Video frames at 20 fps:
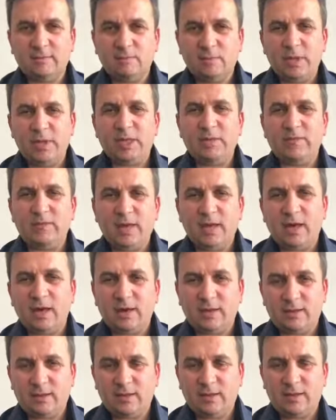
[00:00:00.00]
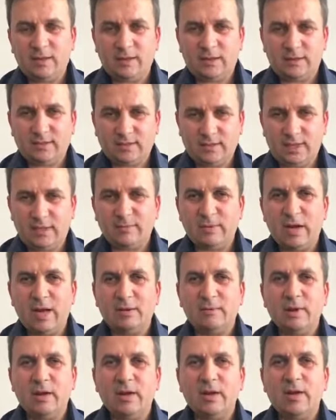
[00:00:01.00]
biri veya
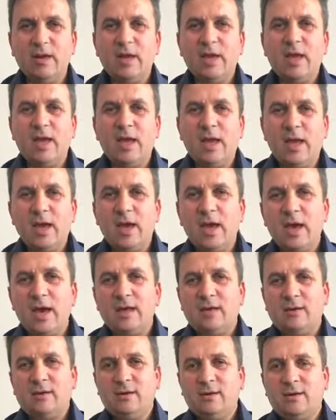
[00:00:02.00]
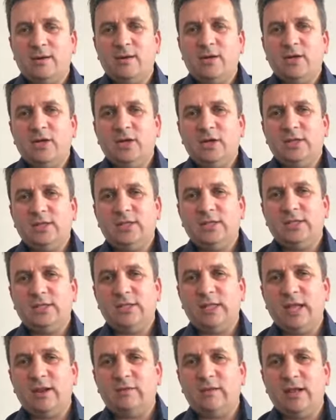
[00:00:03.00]
tamamı eğer
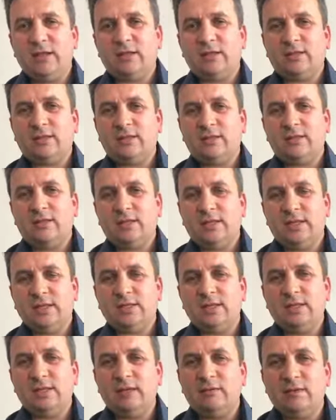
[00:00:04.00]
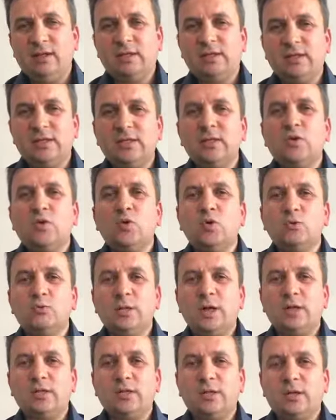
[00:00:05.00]
devlet ya da devlet dışı
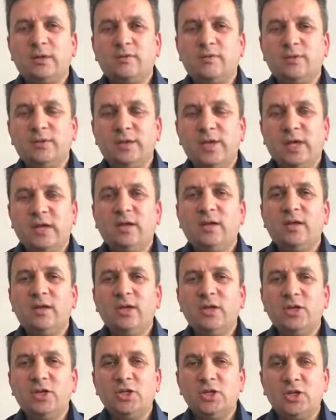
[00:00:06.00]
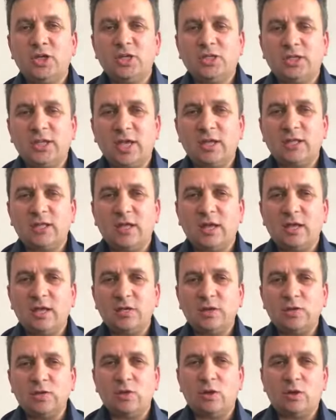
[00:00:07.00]
kurumlar tarafından
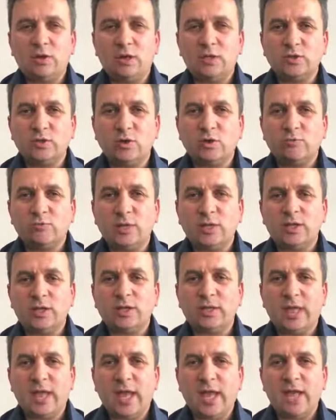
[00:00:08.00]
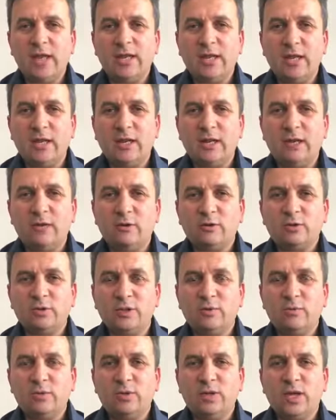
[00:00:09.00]
şiddetle, zorla, zorbalıkla
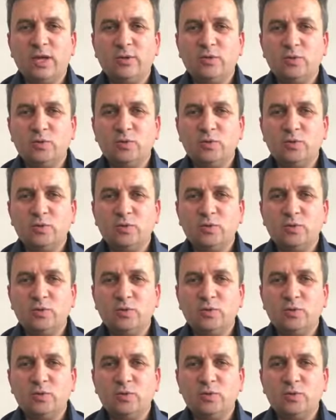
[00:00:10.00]
engelleniyorsa buna